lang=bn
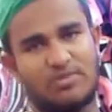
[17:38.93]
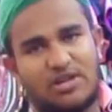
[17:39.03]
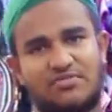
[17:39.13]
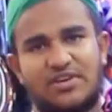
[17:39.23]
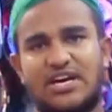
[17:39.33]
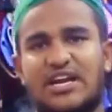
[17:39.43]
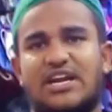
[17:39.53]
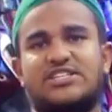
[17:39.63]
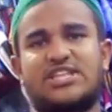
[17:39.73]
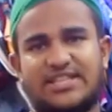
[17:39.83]
টমি
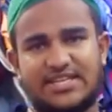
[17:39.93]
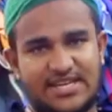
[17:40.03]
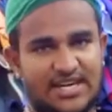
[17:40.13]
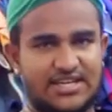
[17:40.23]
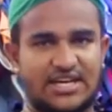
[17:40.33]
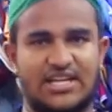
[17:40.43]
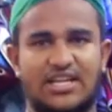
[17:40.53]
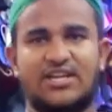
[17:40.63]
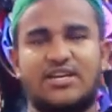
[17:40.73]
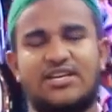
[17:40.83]
ইলফিগার আর সাত থেকে আটটা
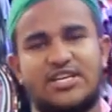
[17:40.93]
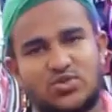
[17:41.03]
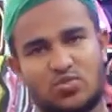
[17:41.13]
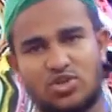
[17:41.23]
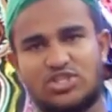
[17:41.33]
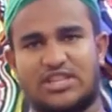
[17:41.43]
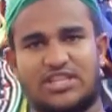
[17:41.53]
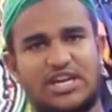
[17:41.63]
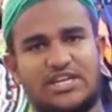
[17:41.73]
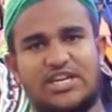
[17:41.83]
কালার ইয়েসপোলের
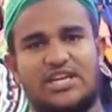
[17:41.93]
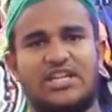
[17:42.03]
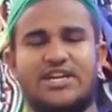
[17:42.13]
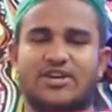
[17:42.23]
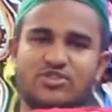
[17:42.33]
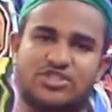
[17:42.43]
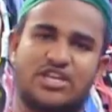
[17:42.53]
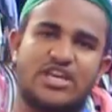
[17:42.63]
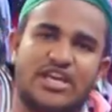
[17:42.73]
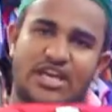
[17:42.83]
সাত থেকে আটটা কালার রেট
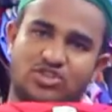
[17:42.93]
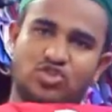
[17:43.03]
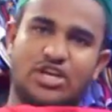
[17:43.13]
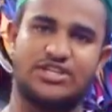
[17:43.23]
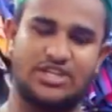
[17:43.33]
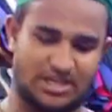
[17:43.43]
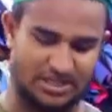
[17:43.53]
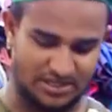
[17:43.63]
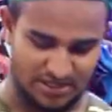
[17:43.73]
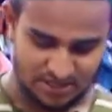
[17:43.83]
হচ্ছে একশো ষাট টাকা